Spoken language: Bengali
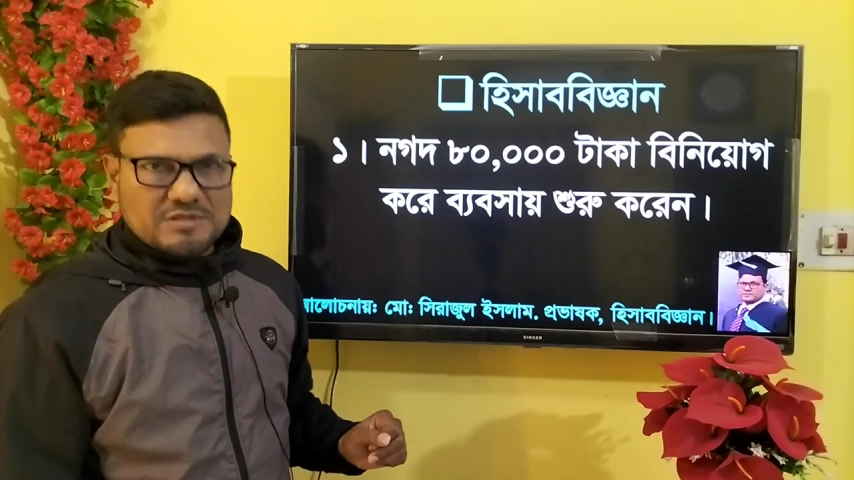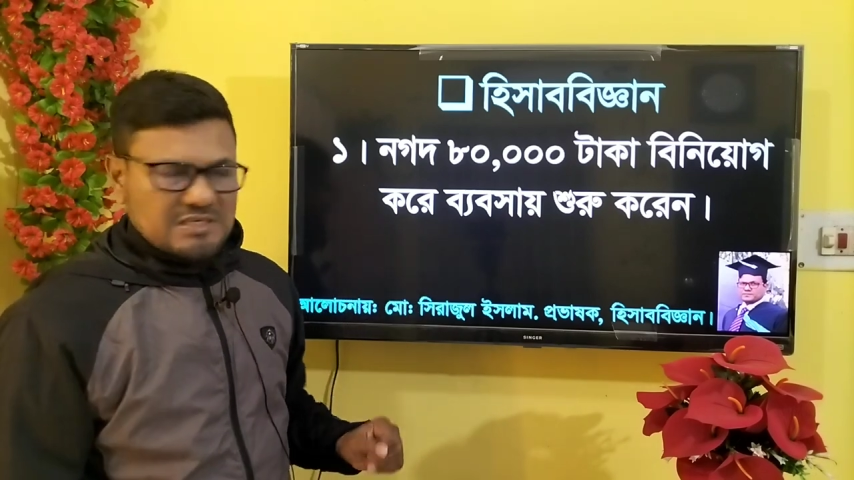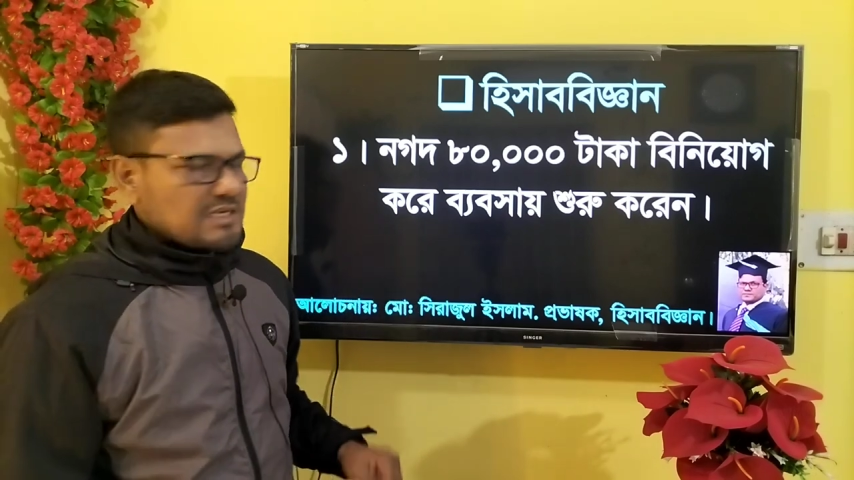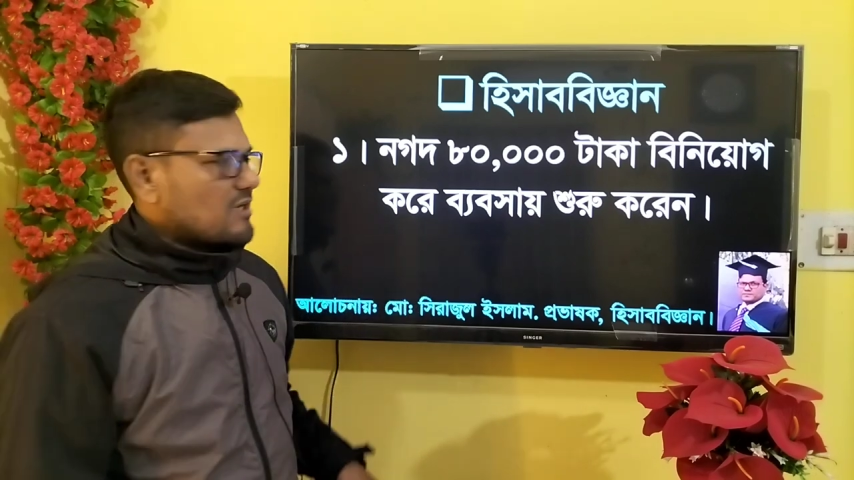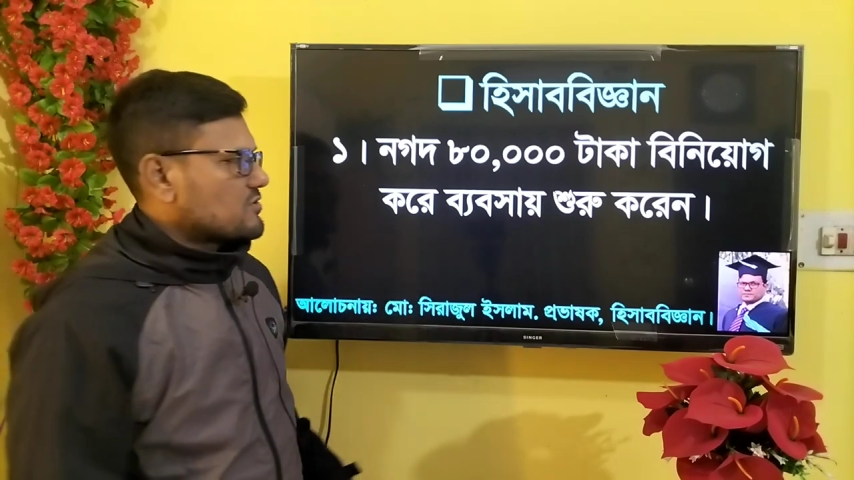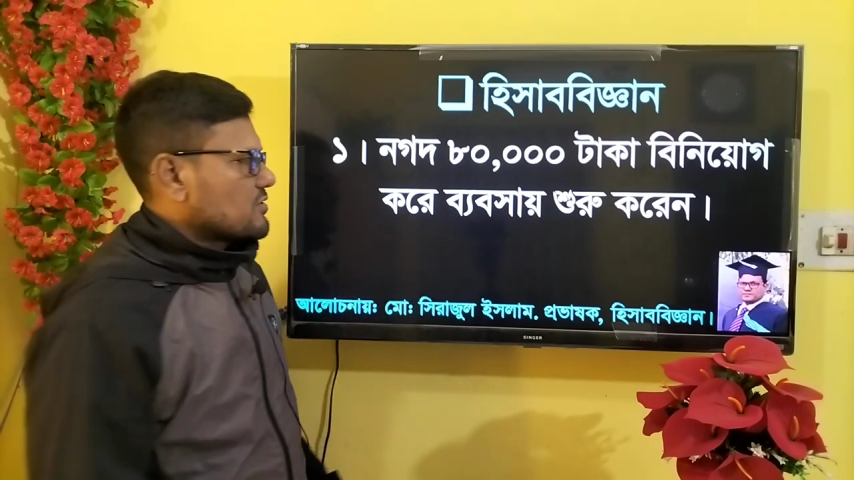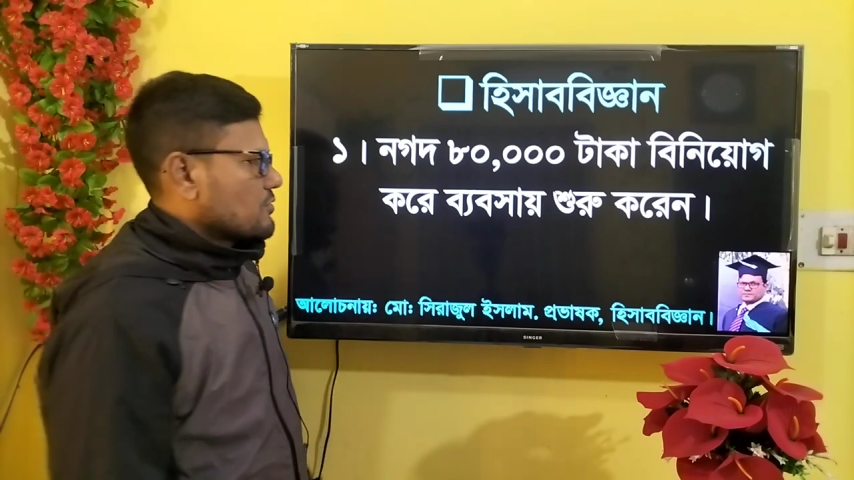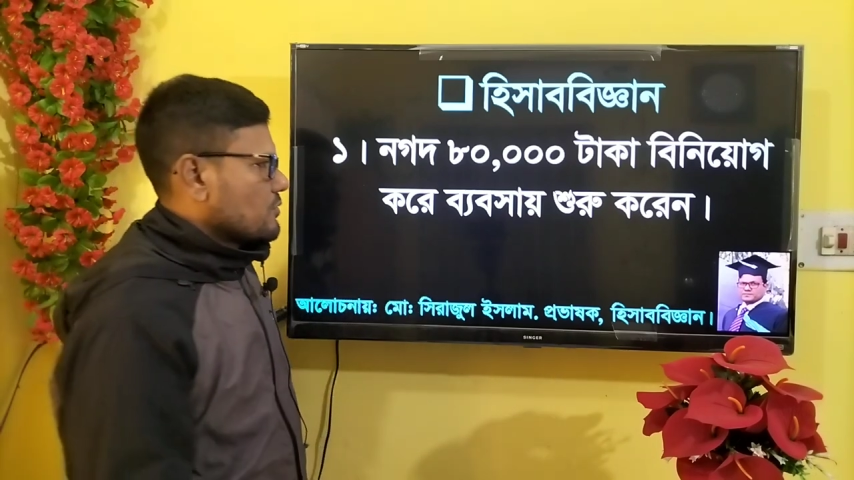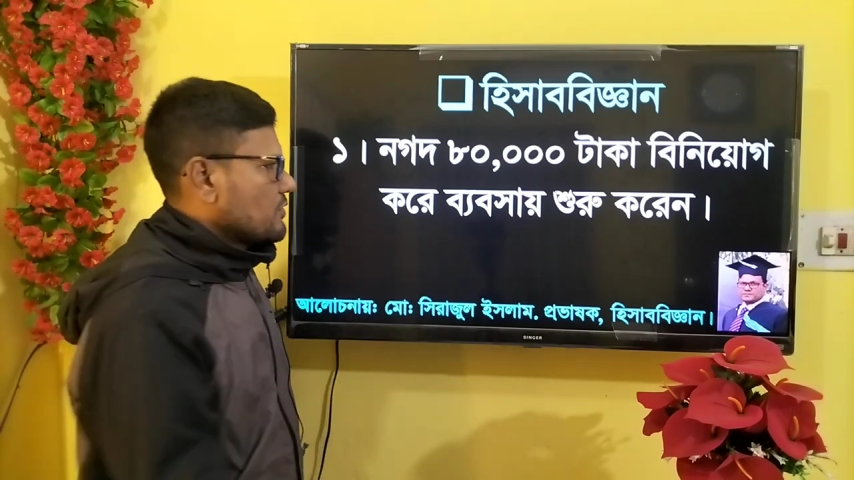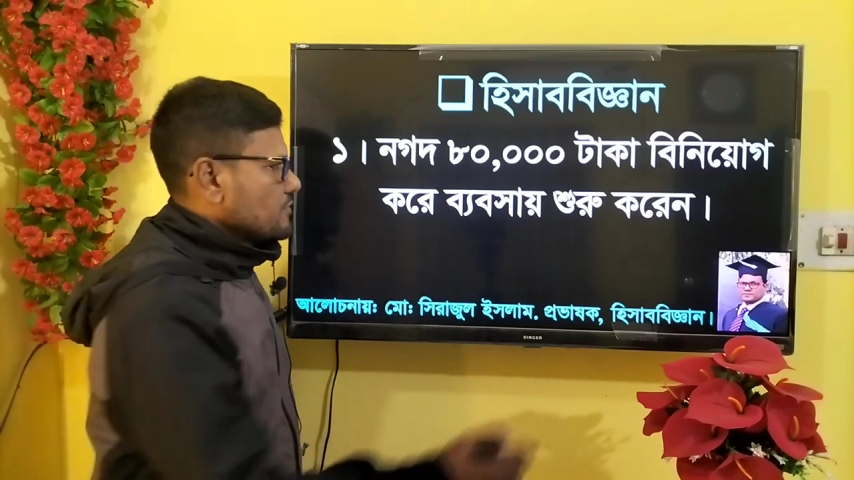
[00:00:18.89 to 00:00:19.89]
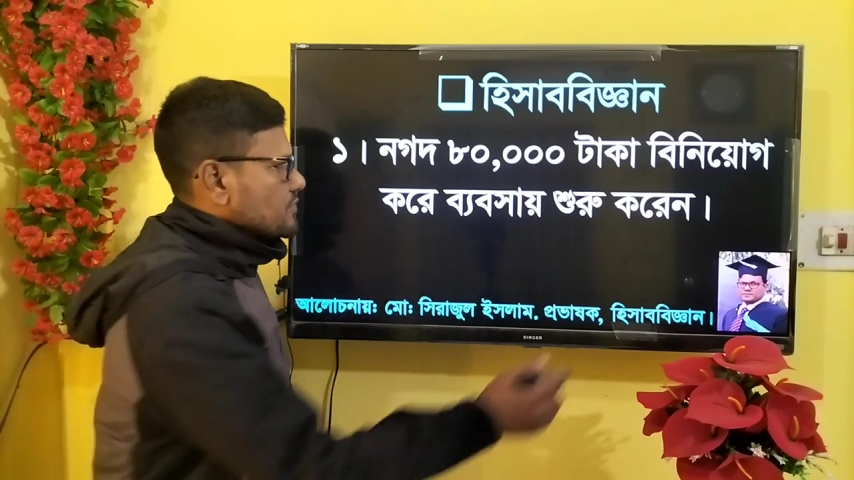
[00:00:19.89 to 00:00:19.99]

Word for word: হবে সেটি আলোচনা করব